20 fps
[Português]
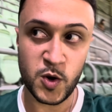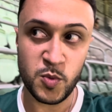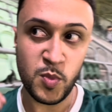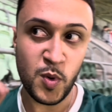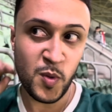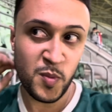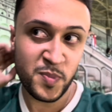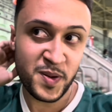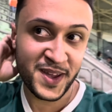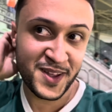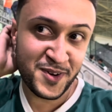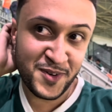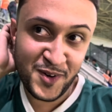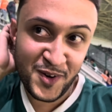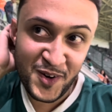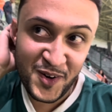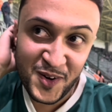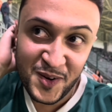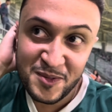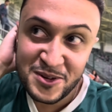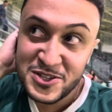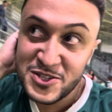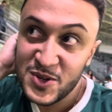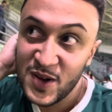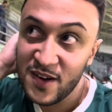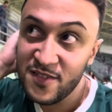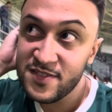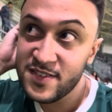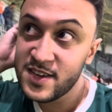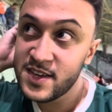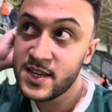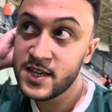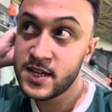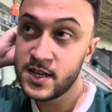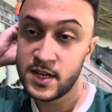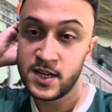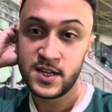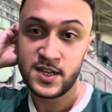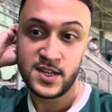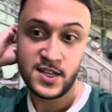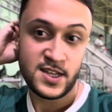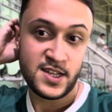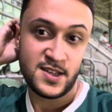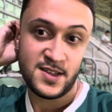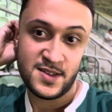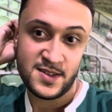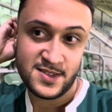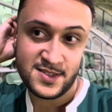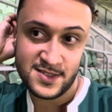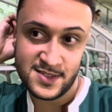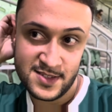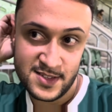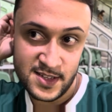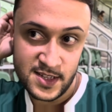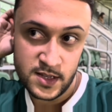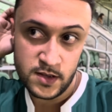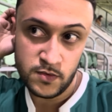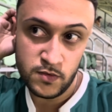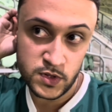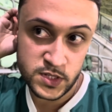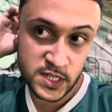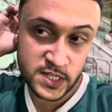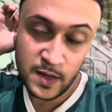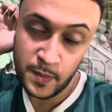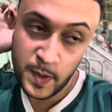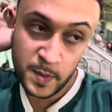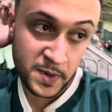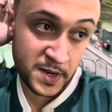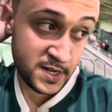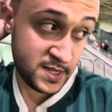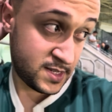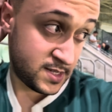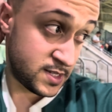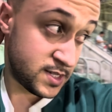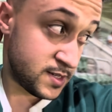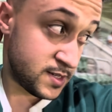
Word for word: o bombeiro começou a vir. Vou tentar pelo menos.